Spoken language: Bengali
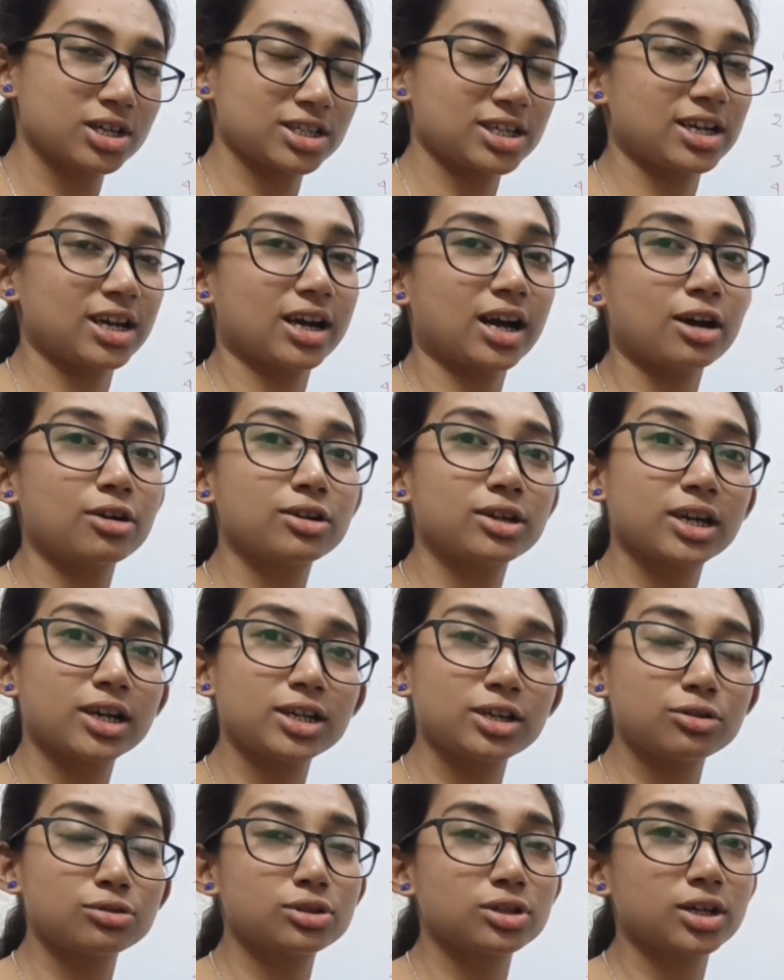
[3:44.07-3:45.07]
সেটা কারণ
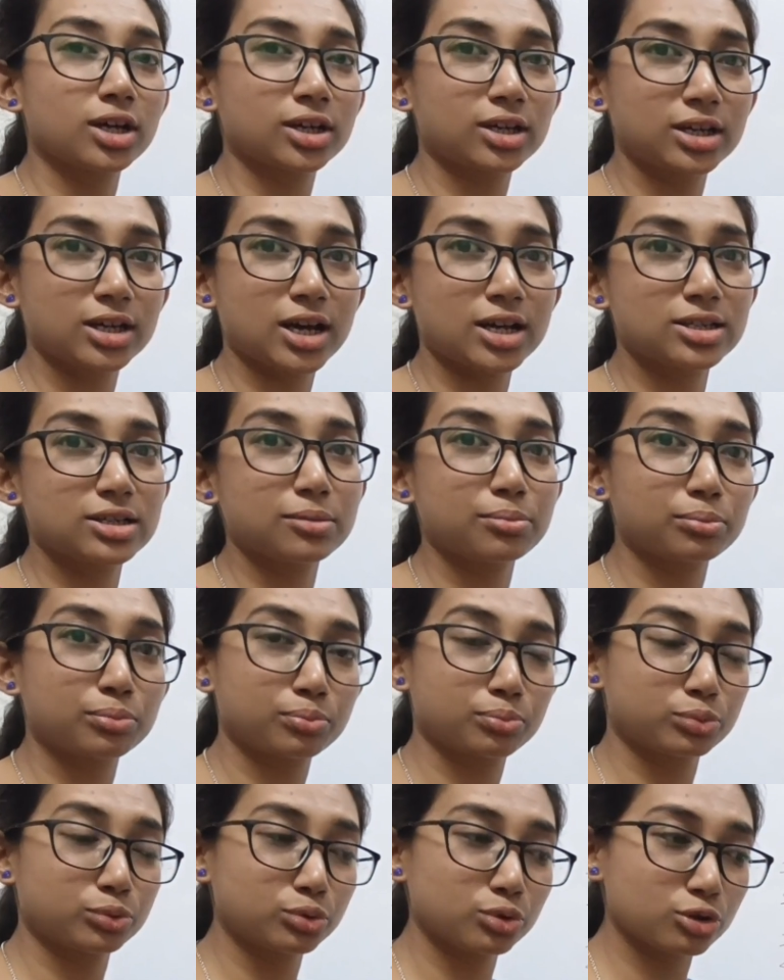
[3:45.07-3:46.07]
ডেলি রুটিনে কি আছে
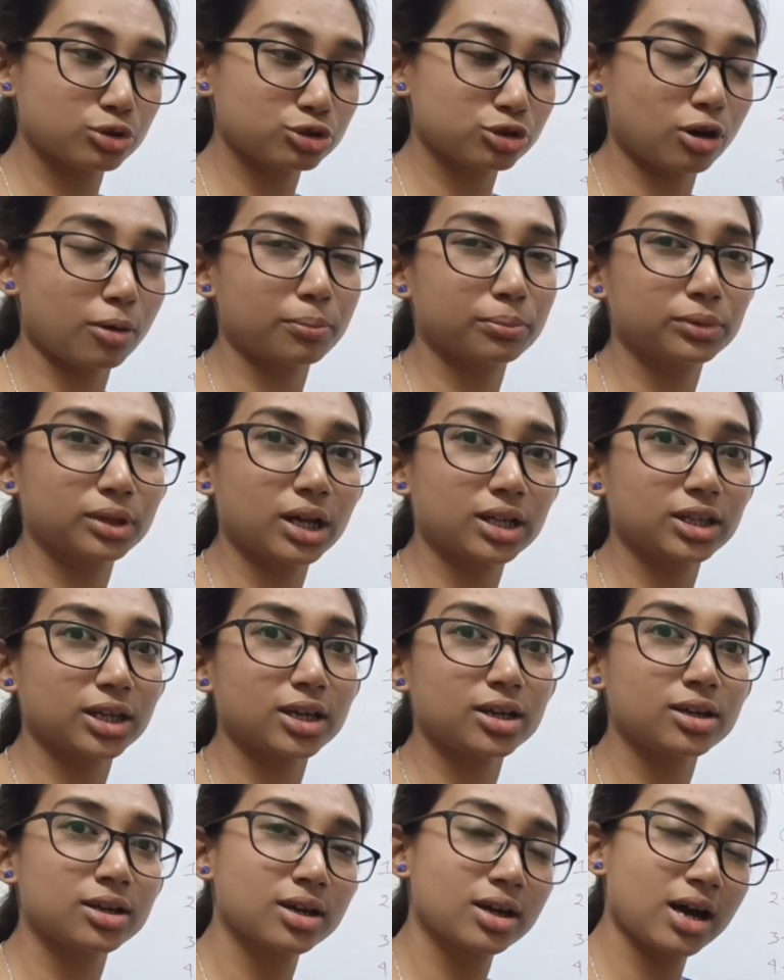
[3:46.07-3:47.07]
পুরো সপ্তাহ
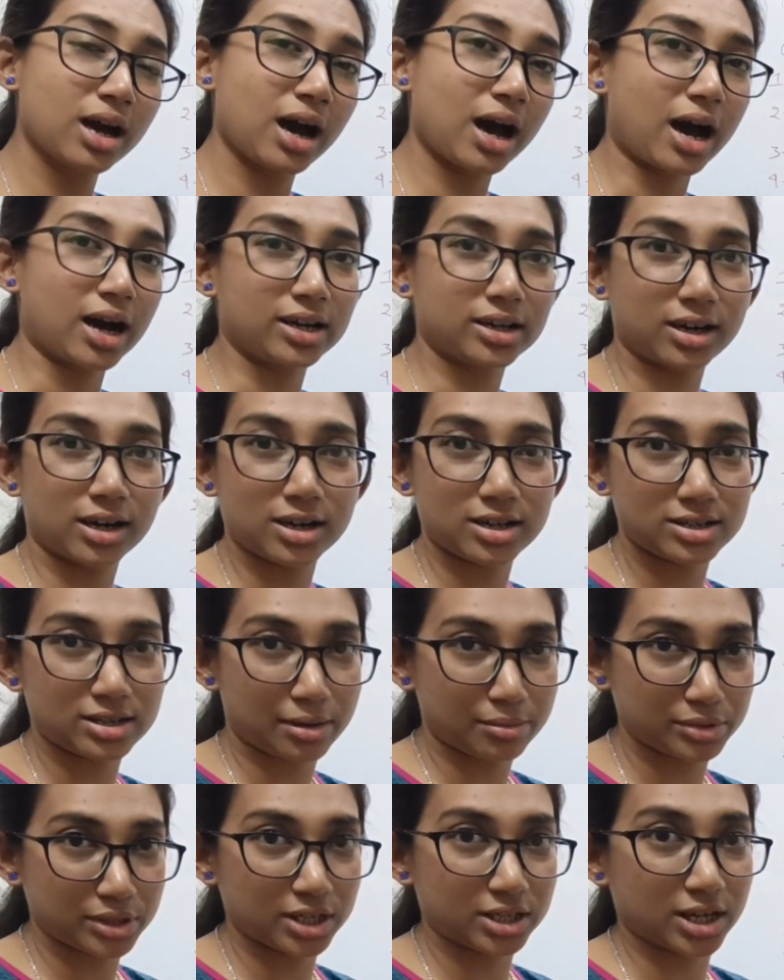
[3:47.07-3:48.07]
সবগুলোতেই আটখানা
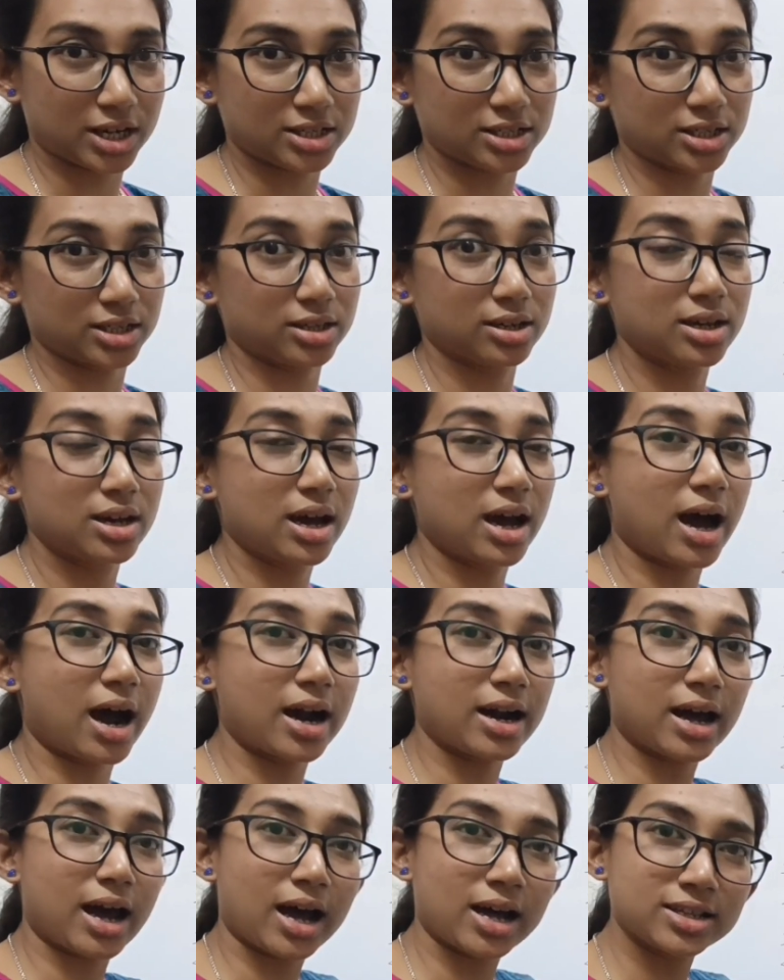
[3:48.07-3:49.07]
সাবজেক্ট আছে
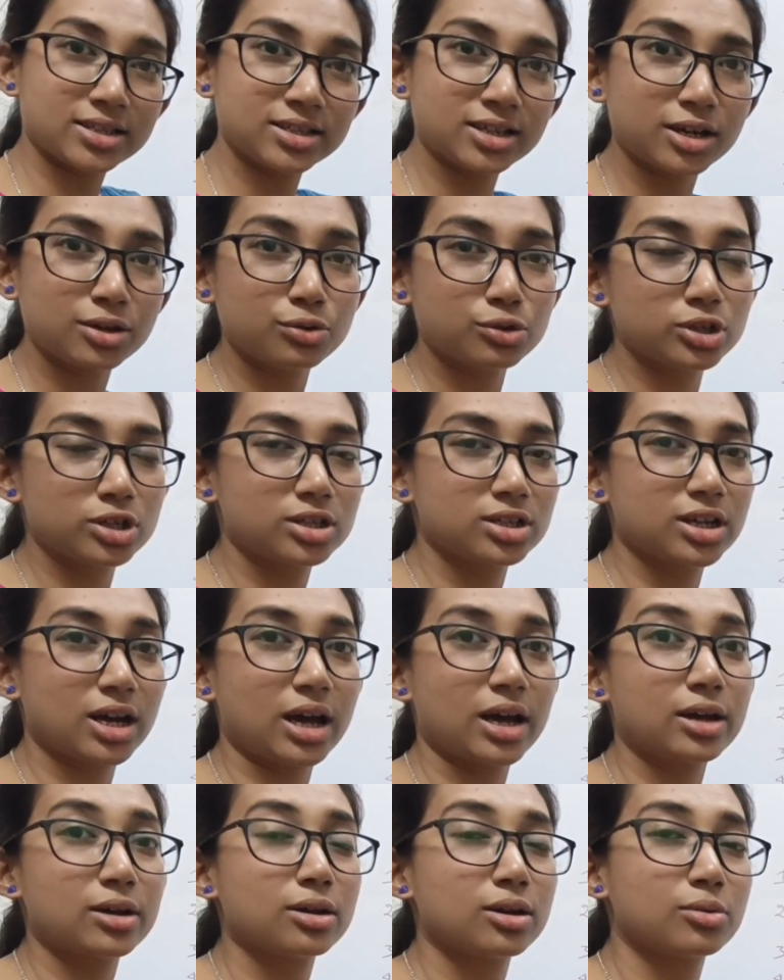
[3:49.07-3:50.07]
আর আজকের
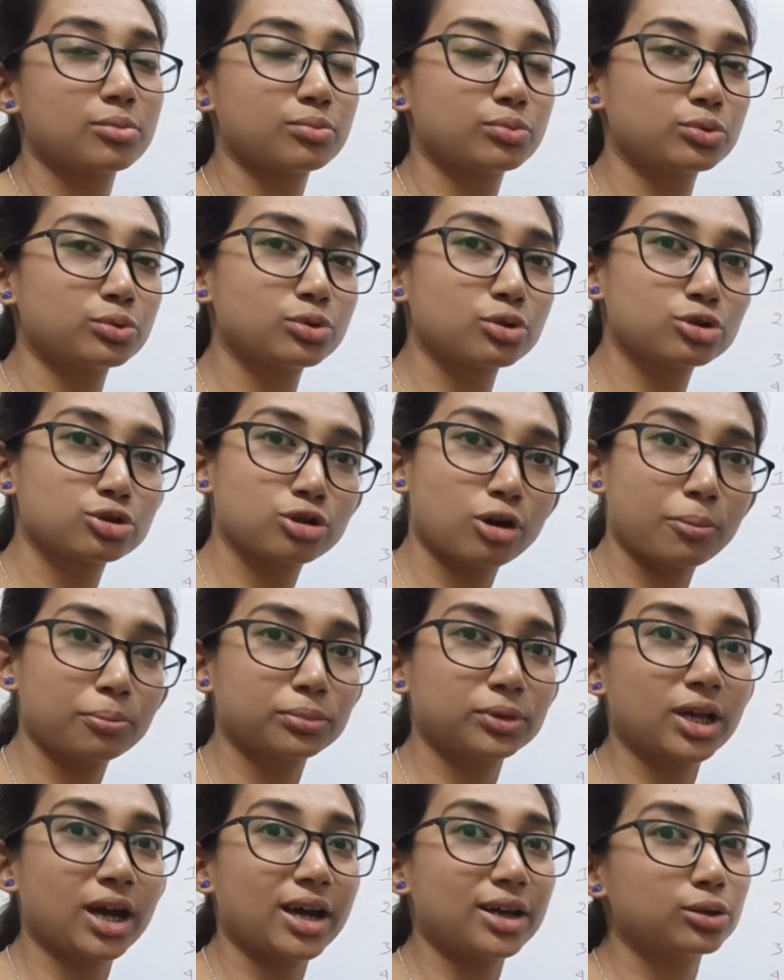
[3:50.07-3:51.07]
রুটিনটায় পুরো
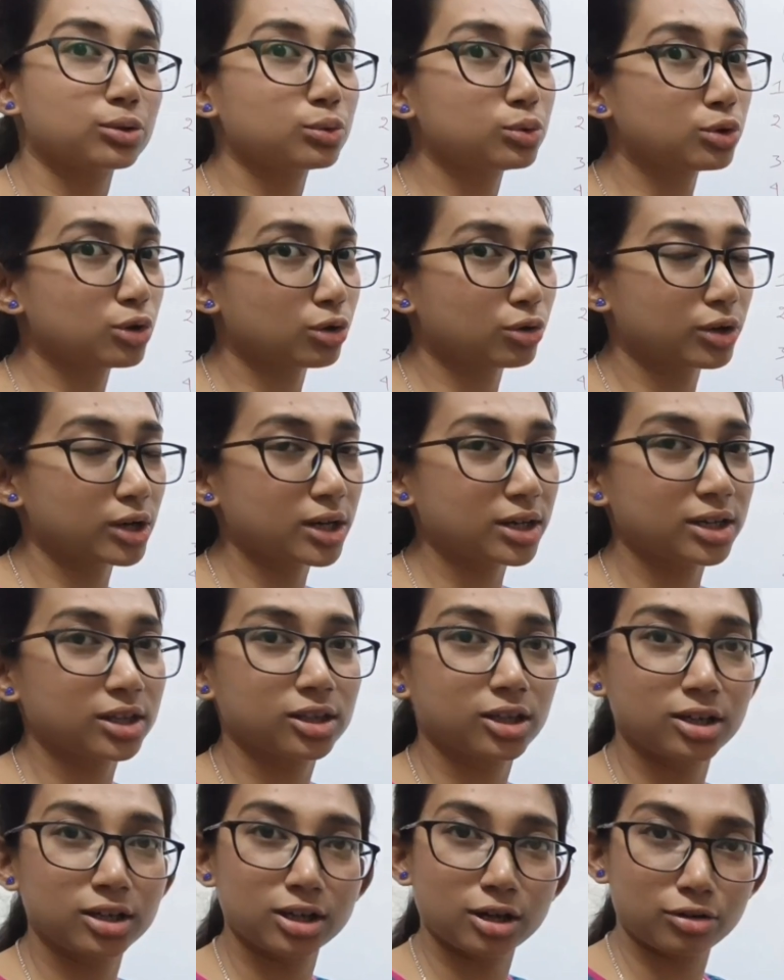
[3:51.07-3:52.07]
সপ্তাহে দুটো করে কি
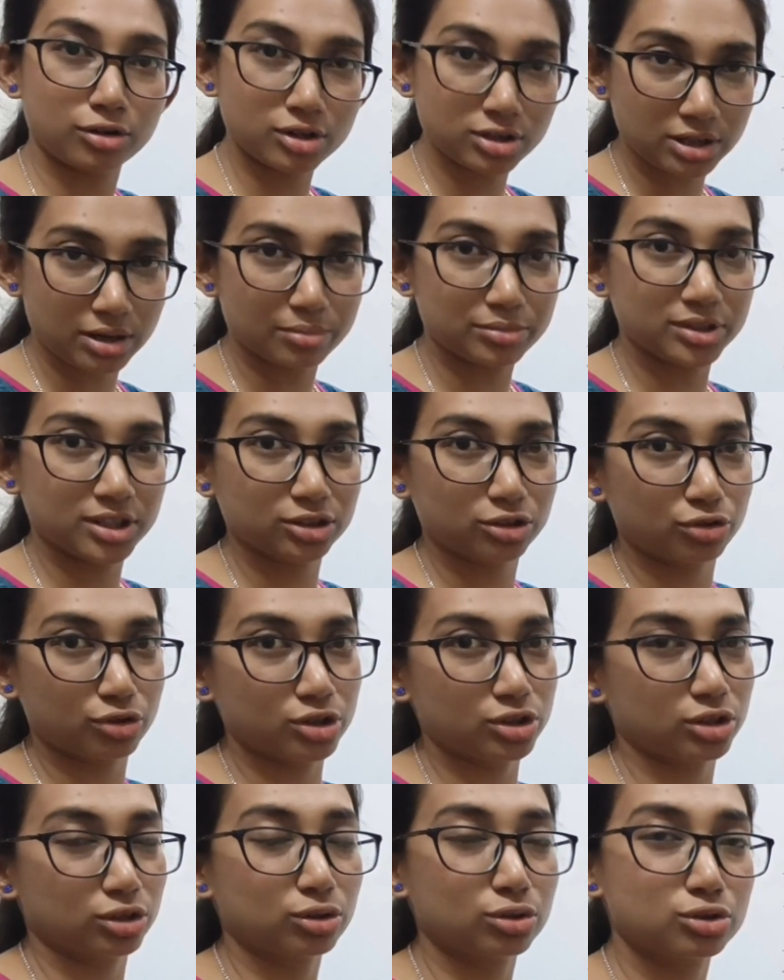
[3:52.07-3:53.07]
তিনটে করে সাবজেক্ট
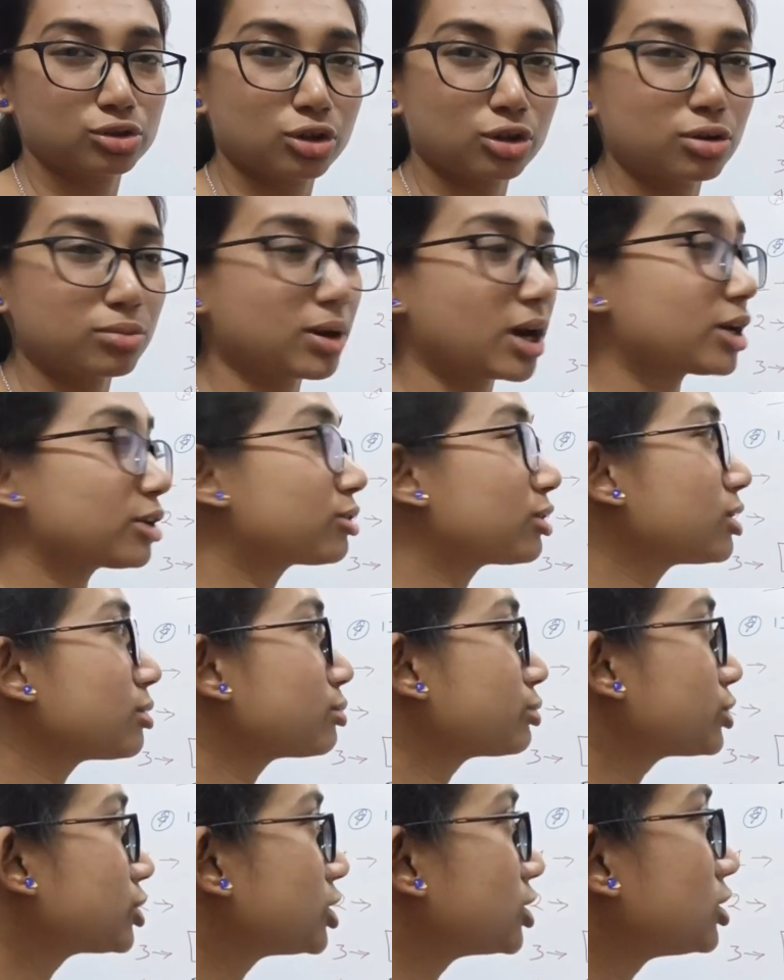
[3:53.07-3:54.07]
রয়েছে তো চলো ভালো করে
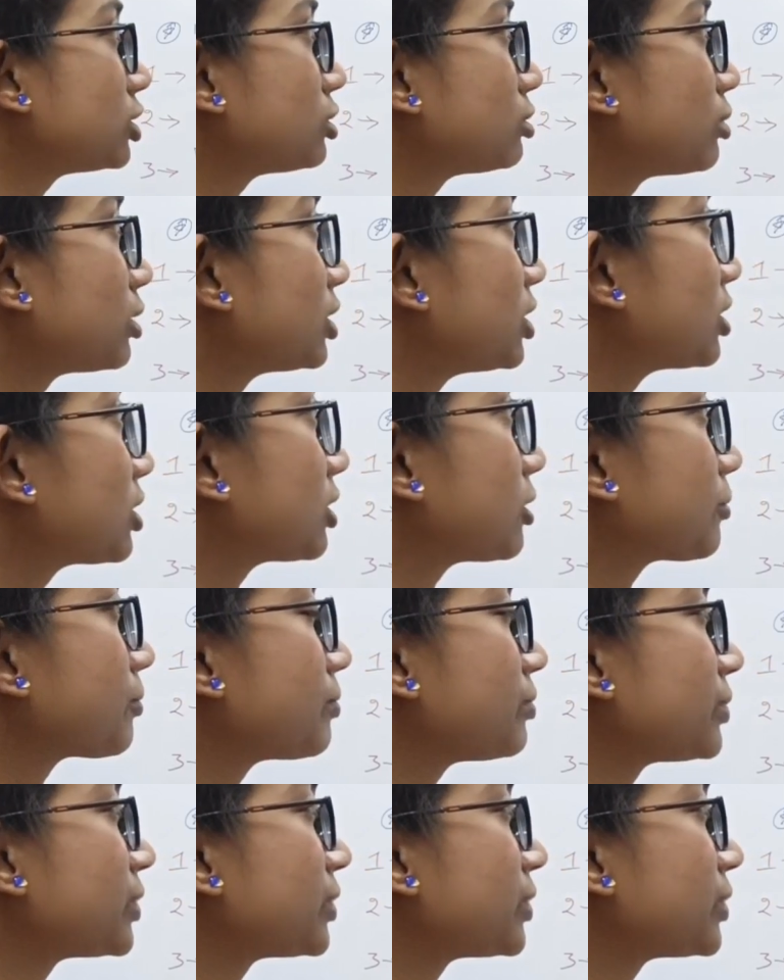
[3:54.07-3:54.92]
বুঝিয়ে দিই তোমাদেরকে